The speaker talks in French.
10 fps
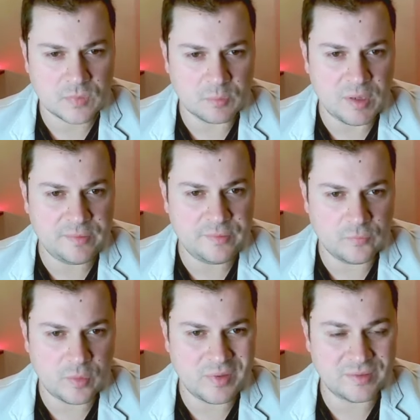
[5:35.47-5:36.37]
Mais ici, on
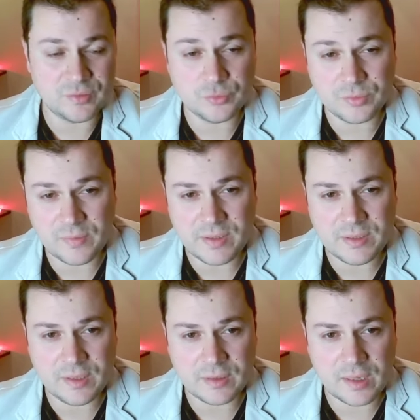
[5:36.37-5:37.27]
voit bien que si je joue cavalier
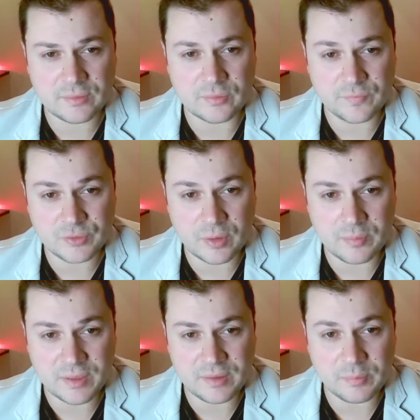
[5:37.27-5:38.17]
D4, en fait, j'aurais
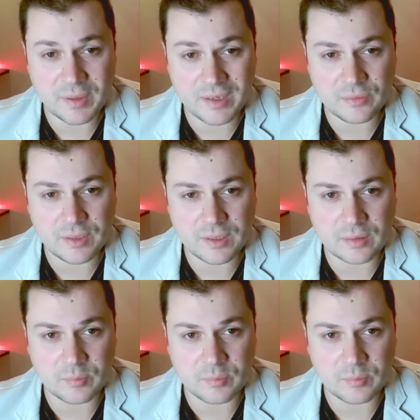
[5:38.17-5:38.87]
bien qu'ils prennent en D4.